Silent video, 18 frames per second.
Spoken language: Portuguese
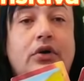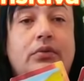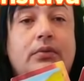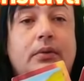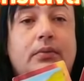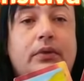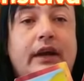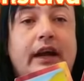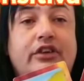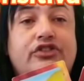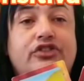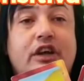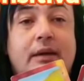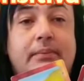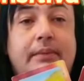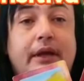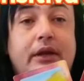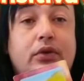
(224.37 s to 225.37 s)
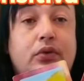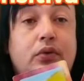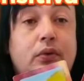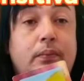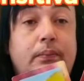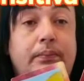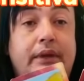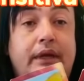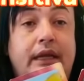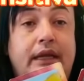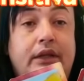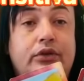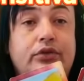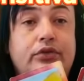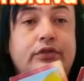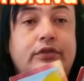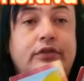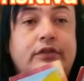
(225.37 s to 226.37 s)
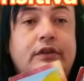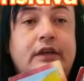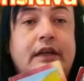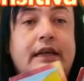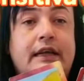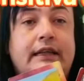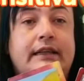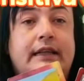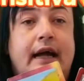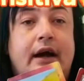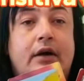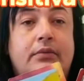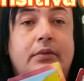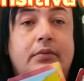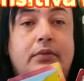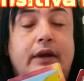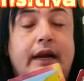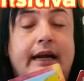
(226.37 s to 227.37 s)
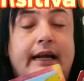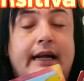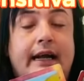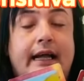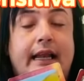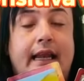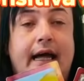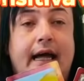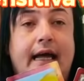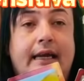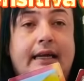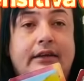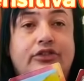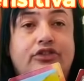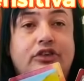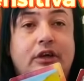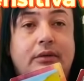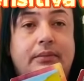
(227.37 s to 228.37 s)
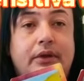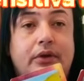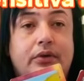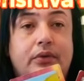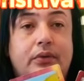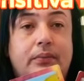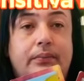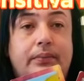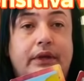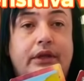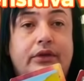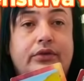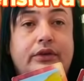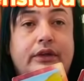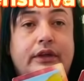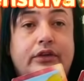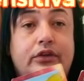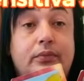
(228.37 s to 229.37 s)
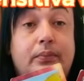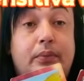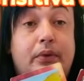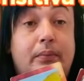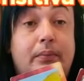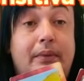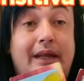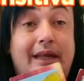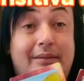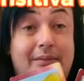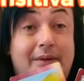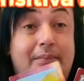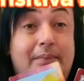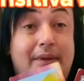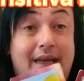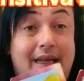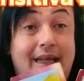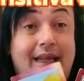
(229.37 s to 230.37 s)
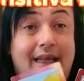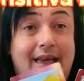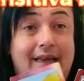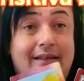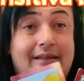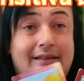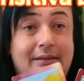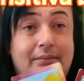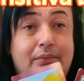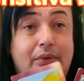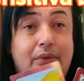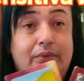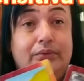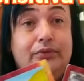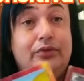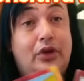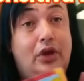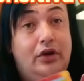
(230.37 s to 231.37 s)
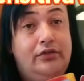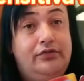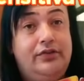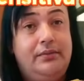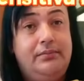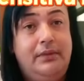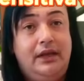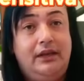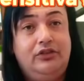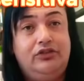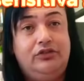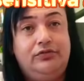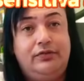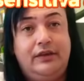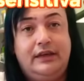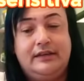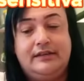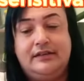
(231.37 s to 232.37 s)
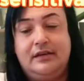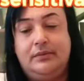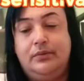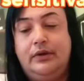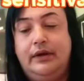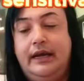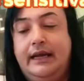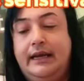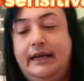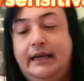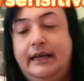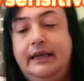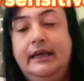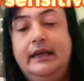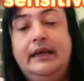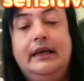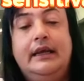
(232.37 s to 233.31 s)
uma mulher de cabelo compridos, tá? Uma mulher clara de cabelo comprido dando problema para ele, tá bom? Novamente vem essa mulher aí